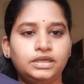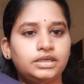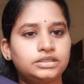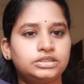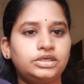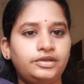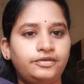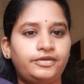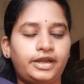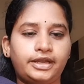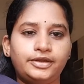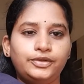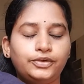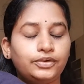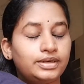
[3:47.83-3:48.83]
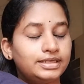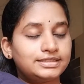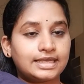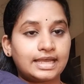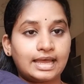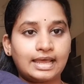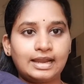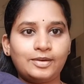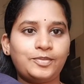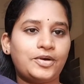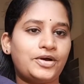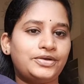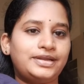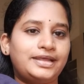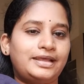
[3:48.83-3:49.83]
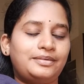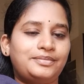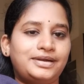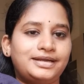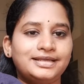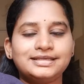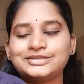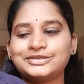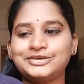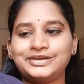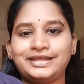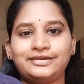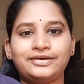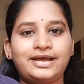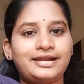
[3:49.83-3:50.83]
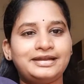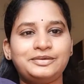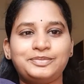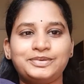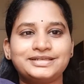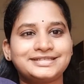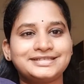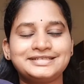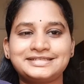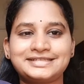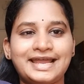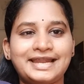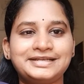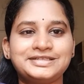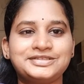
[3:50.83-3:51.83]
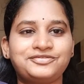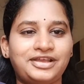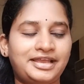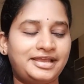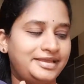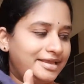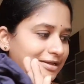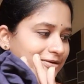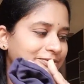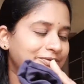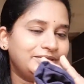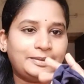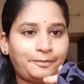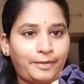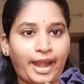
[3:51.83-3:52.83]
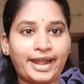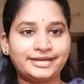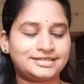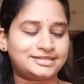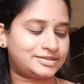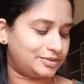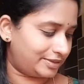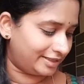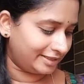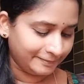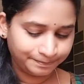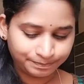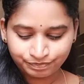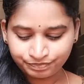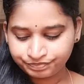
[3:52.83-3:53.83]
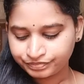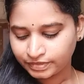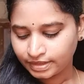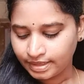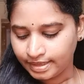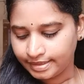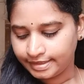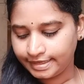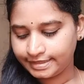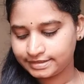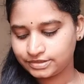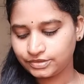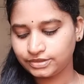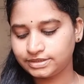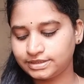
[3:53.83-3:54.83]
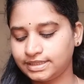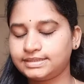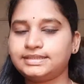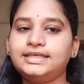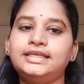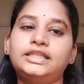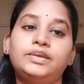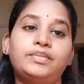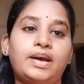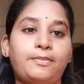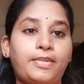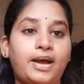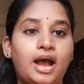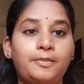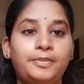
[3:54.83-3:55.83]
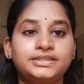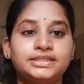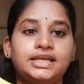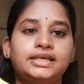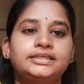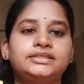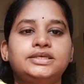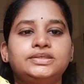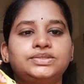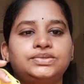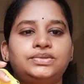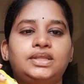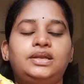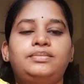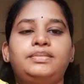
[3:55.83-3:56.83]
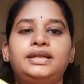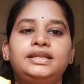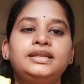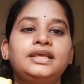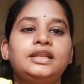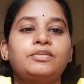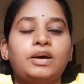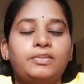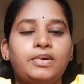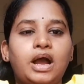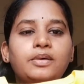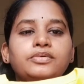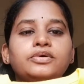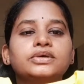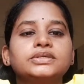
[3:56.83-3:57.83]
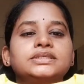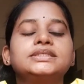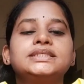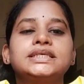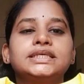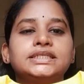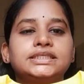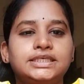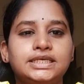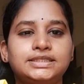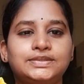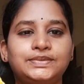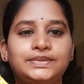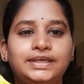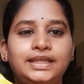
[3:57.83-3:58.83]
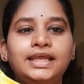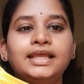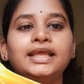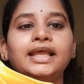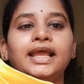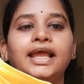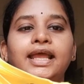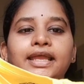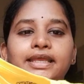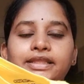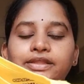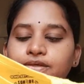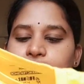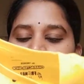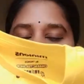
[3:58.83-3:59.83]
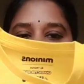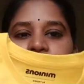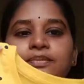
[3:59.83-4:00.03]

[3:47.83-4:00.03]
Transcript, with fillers: సో ఇవి రెండు కూడా చాలా బాగున్నాయి అనమాట సో నేను హండ్రెడ్ పర్సెంట్ సాటిస్ఫై అయ్యాను ఈ ప్యాంట్స్ తోటి నెక్స్ట్ వచ్చేసి ఇది మా పాప సెలెక్ట్ చేసుకుందనమాట నేను మా బాబు కోసం సెర్చ్ చేస్తుంటే ఇది వచ్చేసి